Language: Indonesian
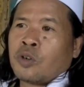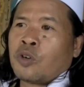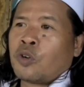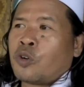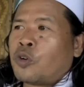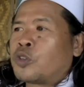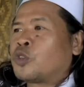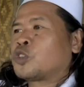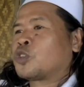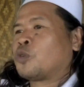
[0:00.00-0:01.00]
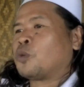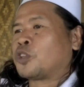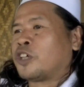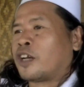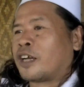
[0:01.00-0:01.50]
Oh, justru
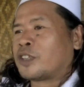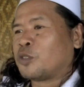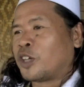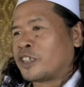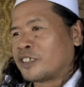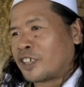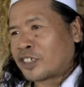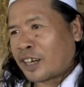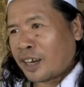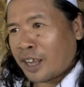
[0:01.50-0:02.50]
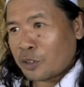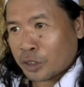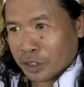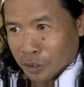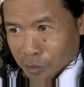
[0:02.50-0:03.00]
mutiara itu adanya dasar
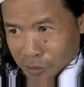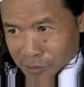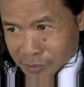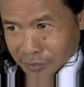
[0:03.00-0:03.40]
laut. Om.